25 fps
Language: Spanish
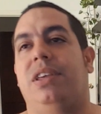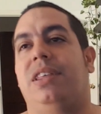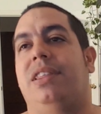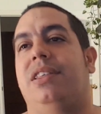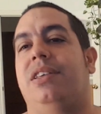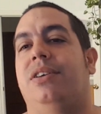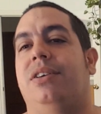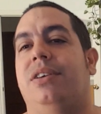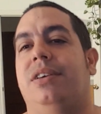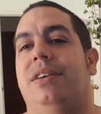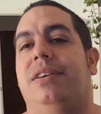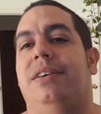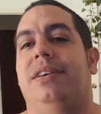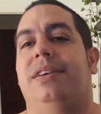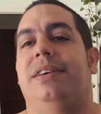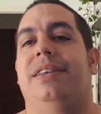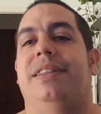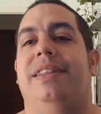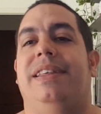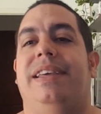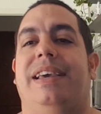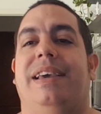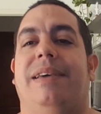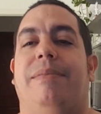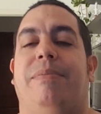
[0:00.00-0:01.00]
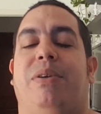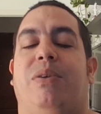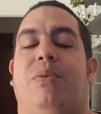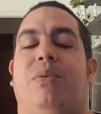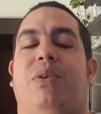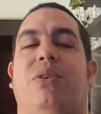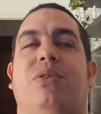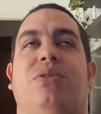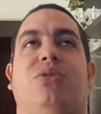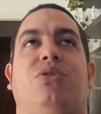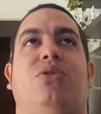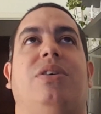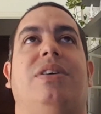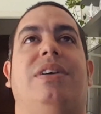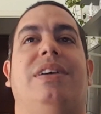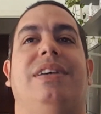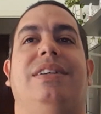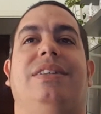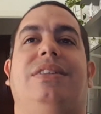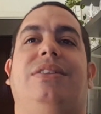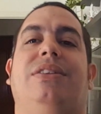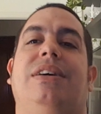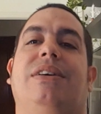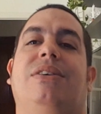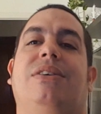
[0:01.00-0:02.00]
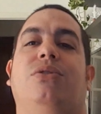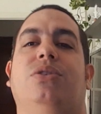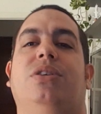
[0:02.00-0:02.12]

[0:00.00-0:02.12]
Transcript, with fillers: Y dije, pero bueno, estas